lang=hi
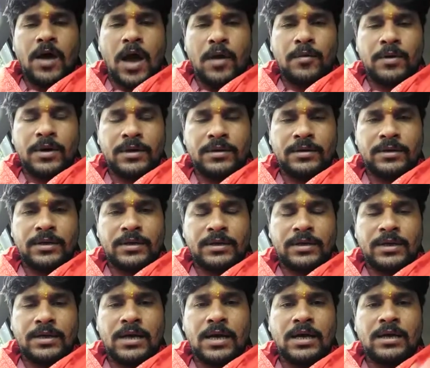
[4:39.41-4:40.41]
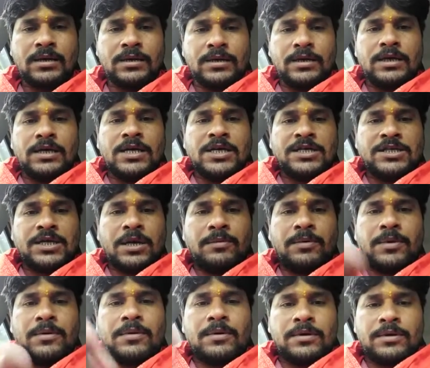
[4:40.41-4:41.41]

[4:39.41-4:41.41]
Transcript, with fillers: का आवाहन करिएगा सभी